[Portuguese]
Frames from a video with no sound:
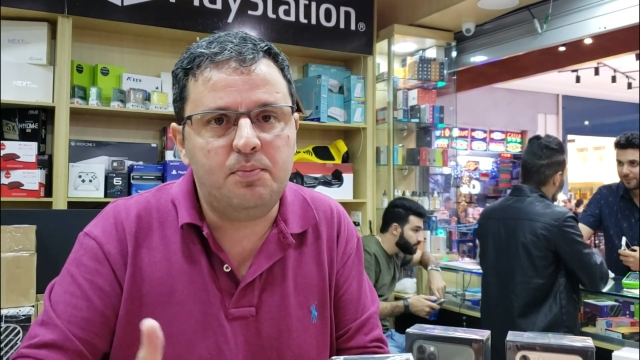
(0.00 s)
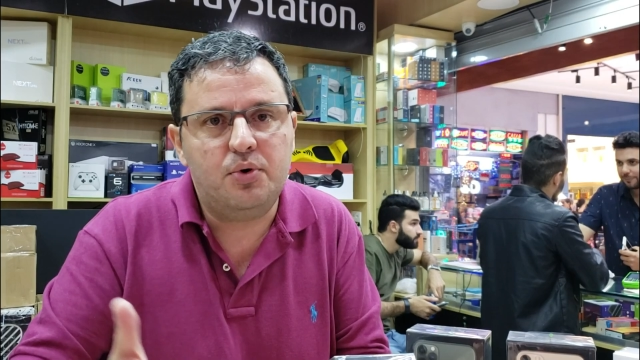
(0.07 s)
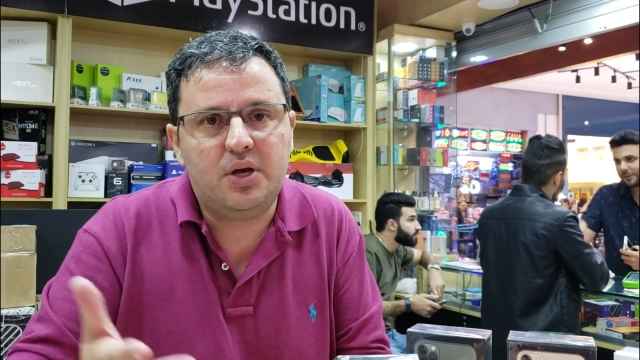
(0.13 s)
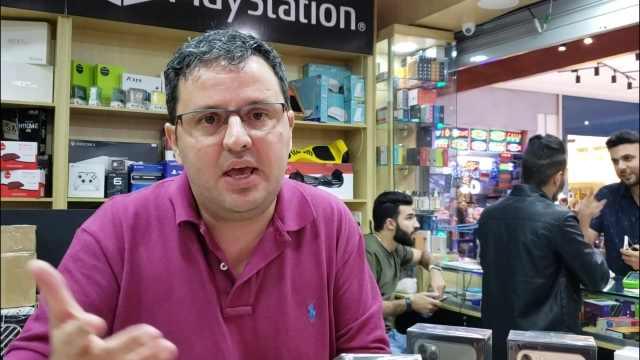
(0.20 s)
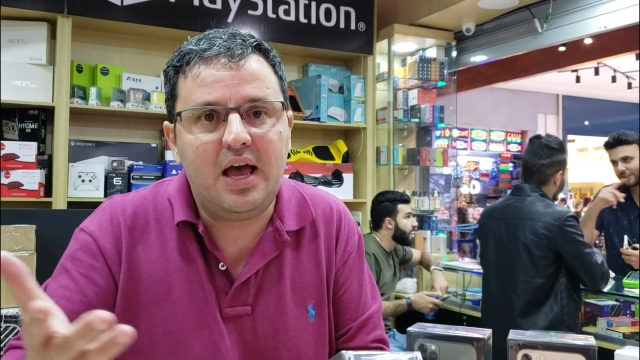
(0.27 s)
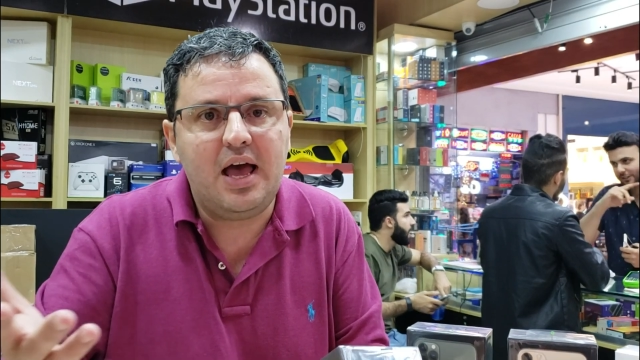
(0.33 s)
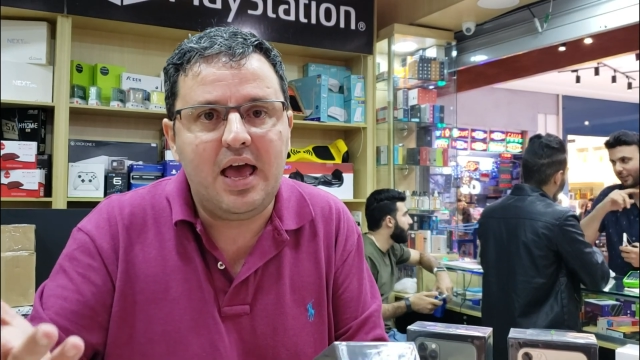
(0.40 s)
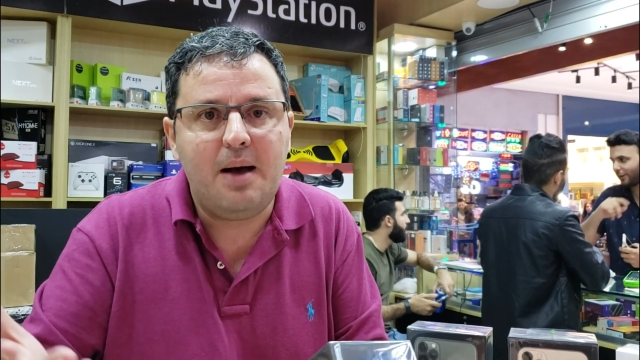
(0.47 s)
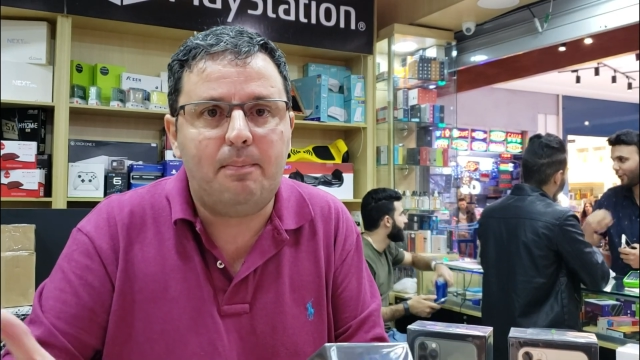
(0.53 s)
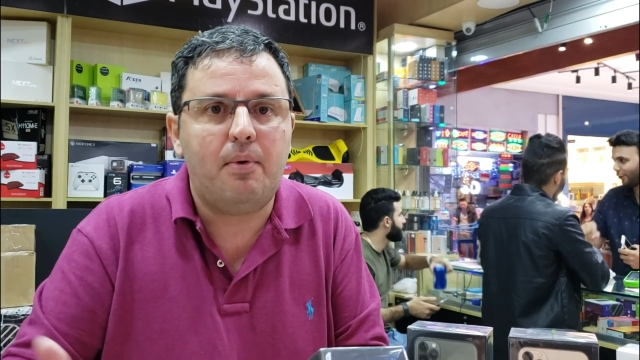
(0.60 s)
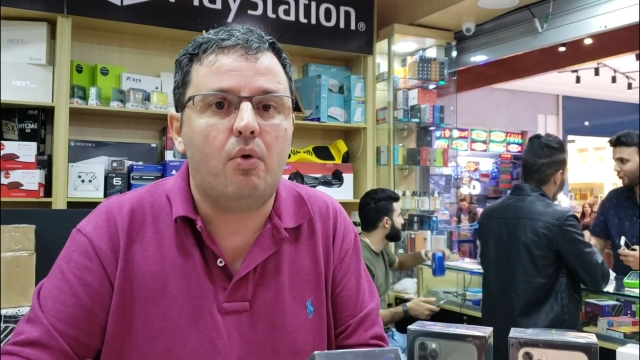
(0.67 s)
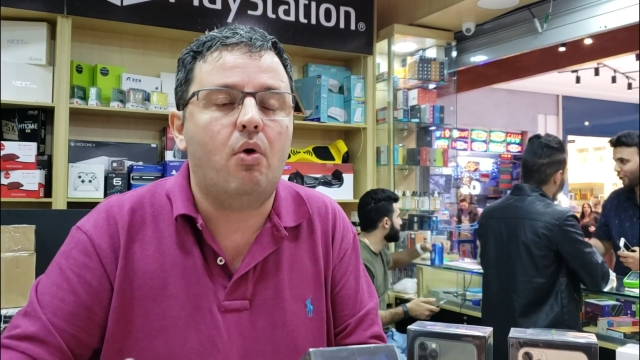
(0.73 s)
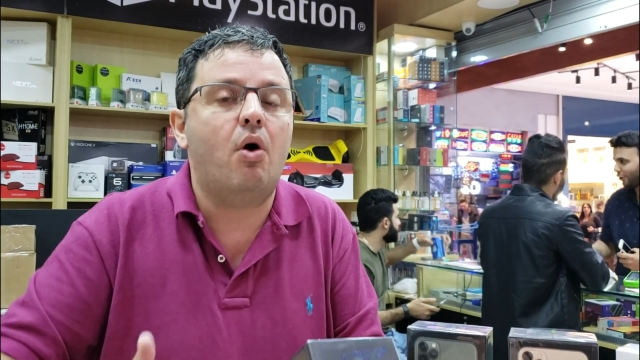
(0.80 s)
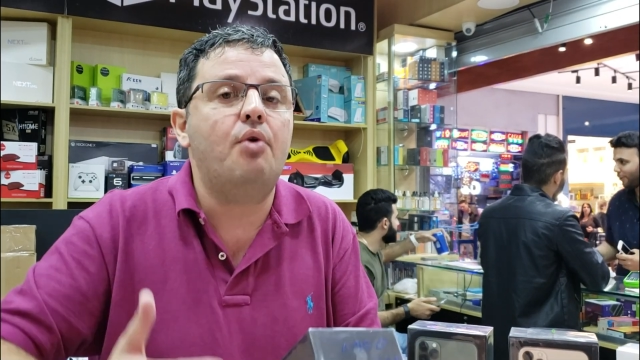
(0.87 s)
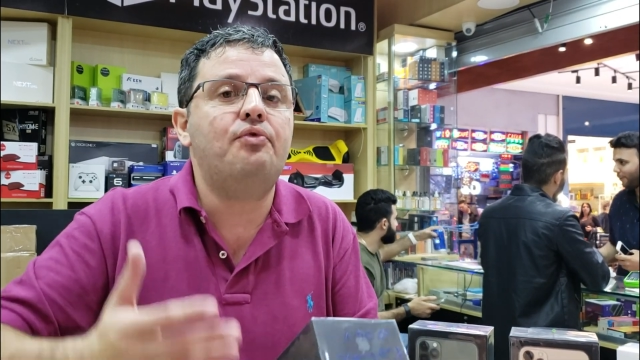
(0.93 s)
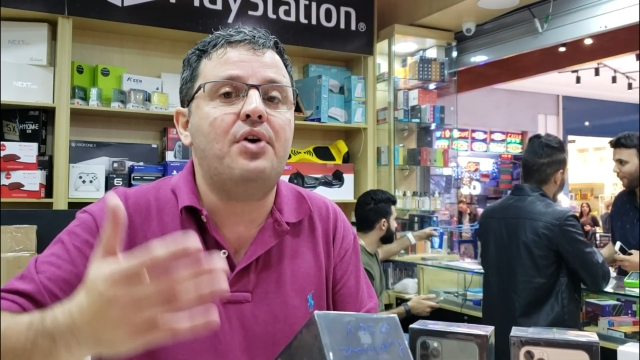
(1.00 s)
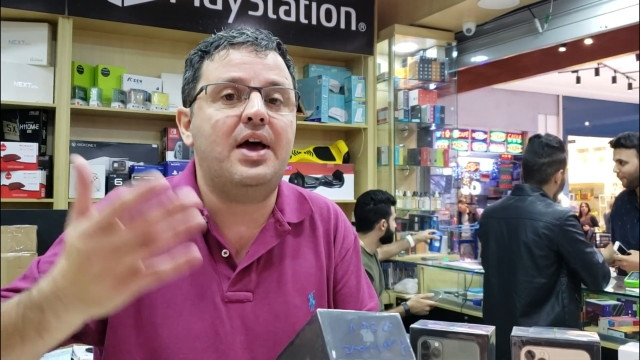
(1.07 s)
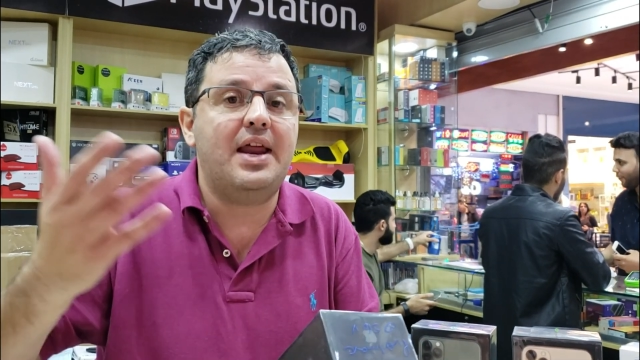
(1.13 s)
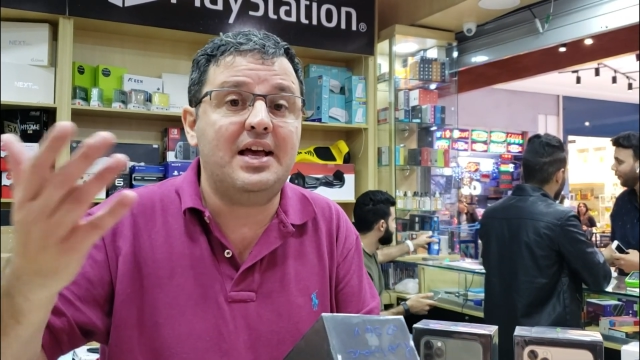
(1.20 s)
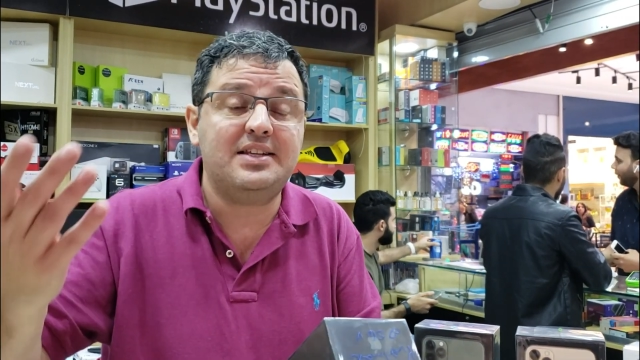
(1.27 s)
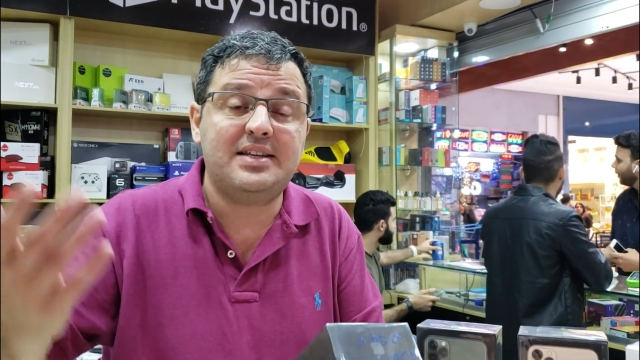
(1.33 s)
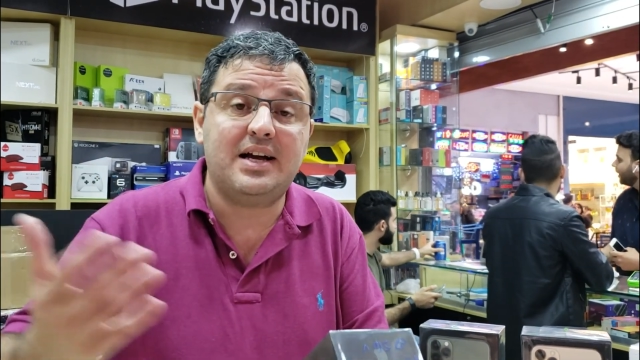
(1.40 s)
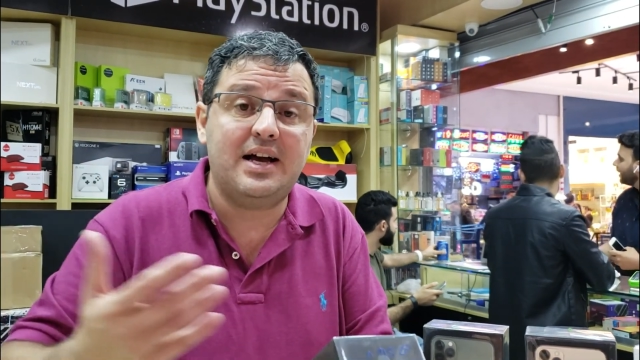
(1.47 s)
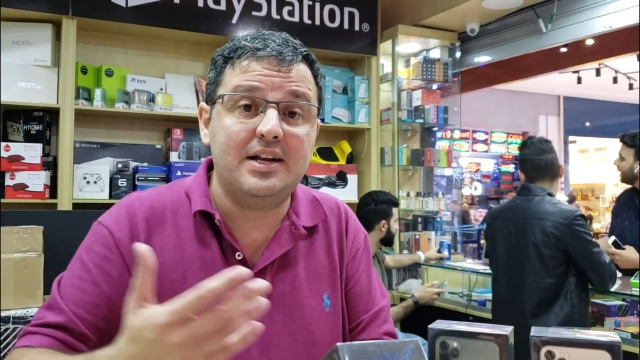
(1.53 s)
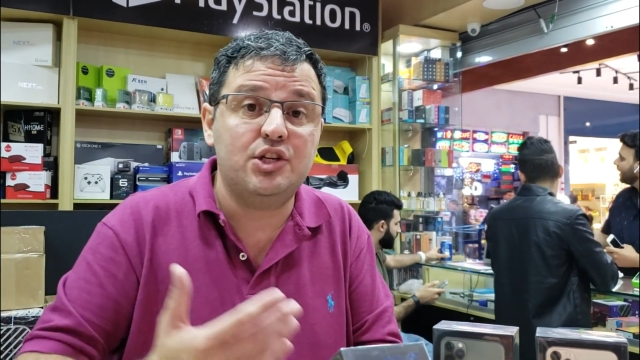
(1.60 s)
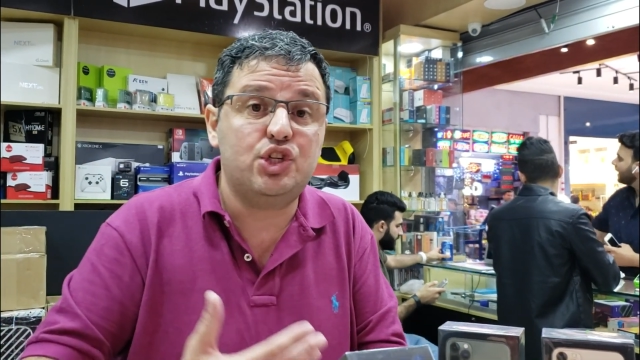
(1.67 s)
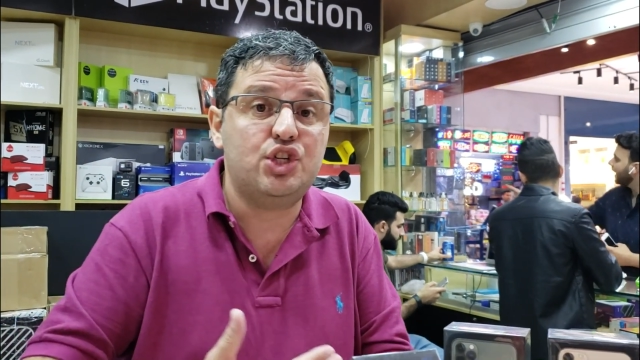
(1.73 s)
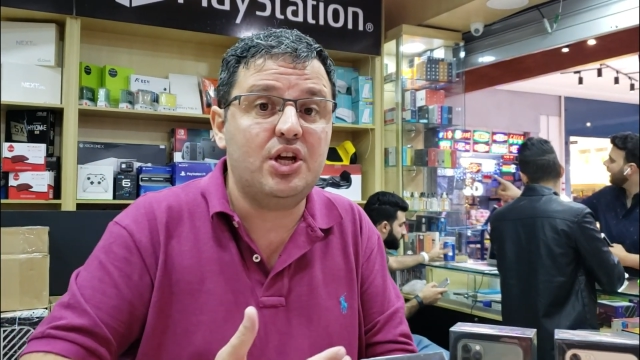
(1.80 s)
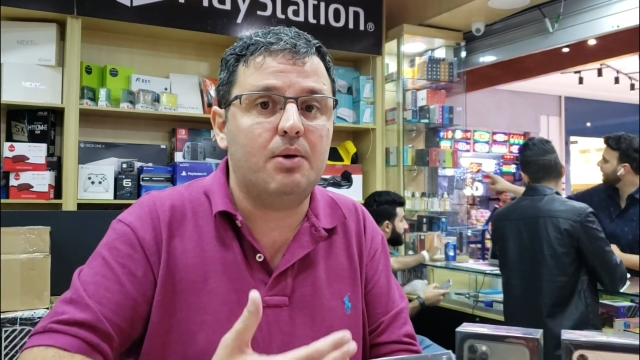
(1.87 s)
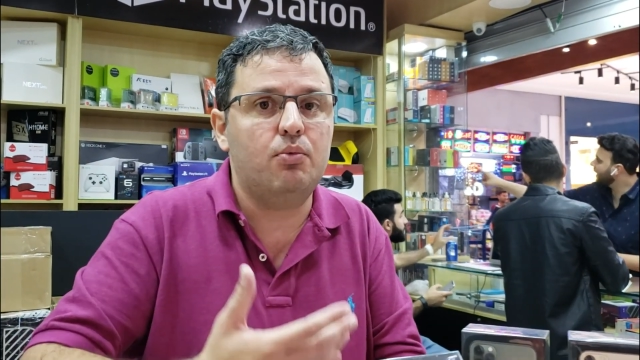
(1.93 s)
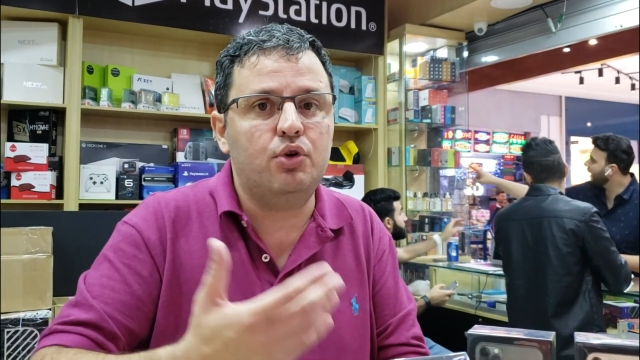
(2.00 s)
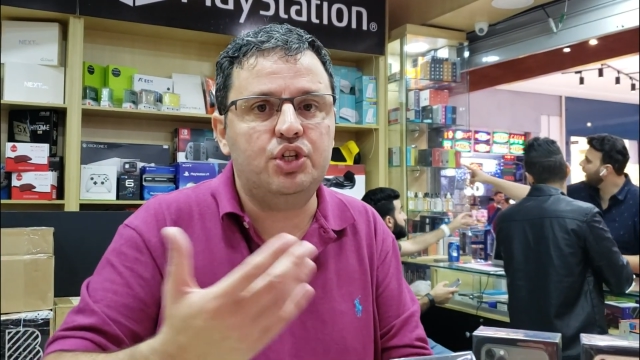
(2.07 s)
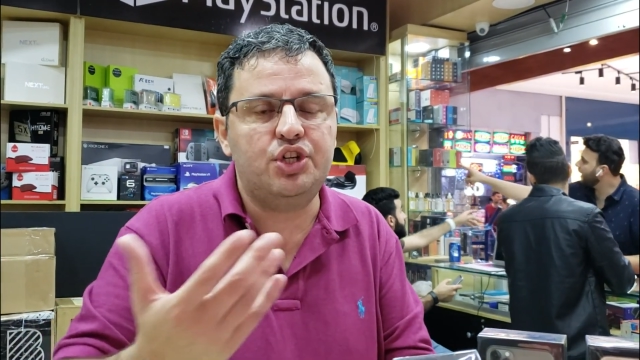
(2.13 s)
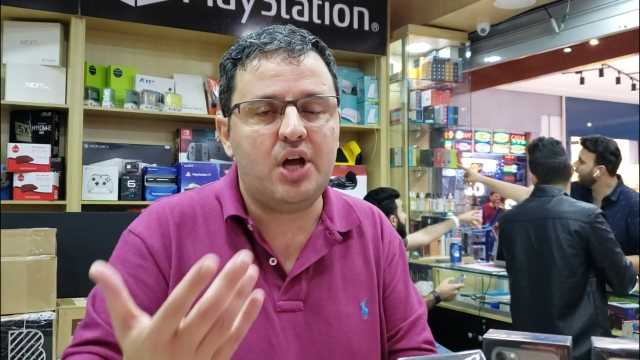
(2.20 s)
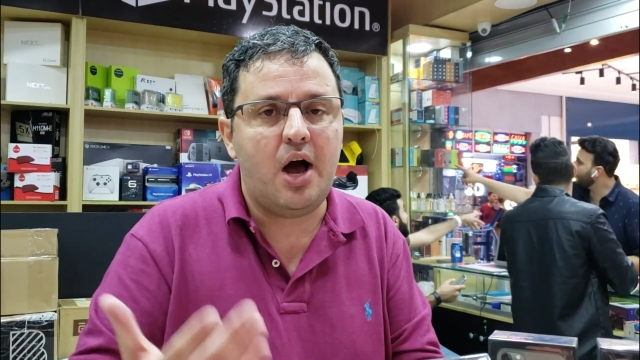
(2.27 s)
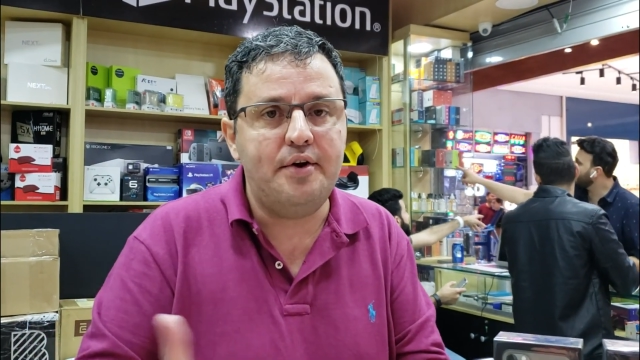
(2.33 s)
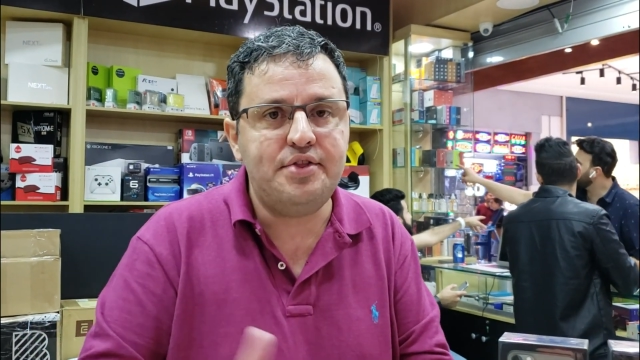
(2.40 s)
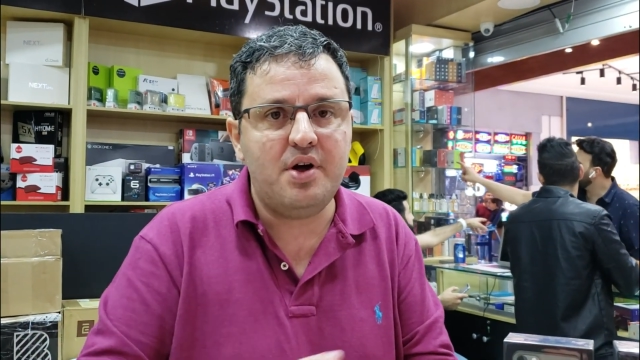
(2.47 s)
porque a Apple oferece a garantia mundial,